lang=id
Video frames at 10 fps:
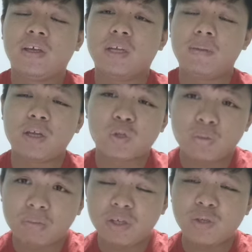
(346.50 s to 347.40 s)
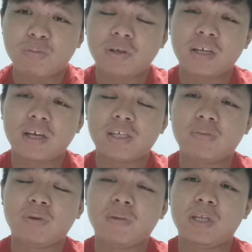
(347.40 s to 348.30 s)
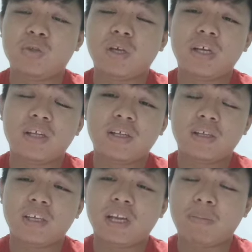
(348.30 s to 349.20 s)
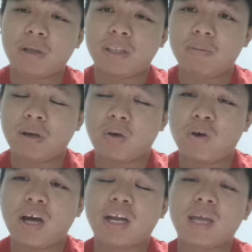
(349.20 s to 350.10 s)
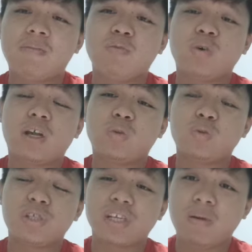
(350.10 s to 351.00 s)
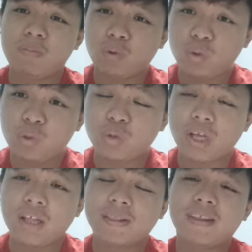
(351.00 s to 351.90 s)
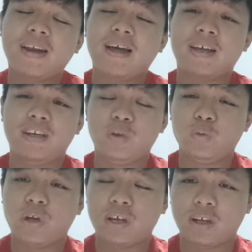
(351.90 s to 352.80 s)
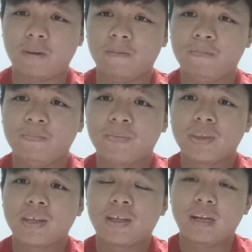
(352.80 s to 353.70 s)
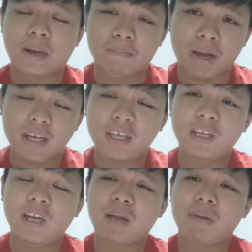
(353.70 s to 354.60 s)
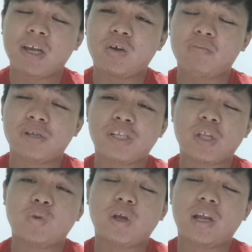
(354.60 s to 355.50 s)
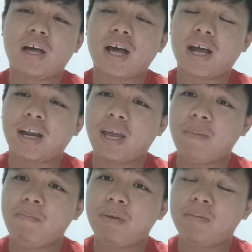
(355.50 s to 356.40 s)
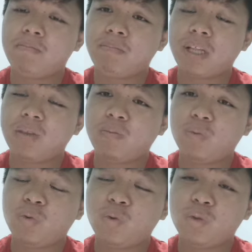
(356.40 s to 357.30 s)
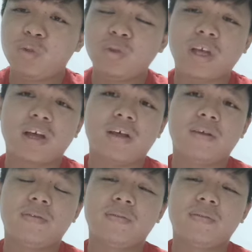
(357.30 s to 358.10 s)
Di mana sumber-sumber yang sebelum ini juga didapati bahwa RM 260 juta telah digunakan. Dan baki di dalam account bersatu adalah RM 40 juta.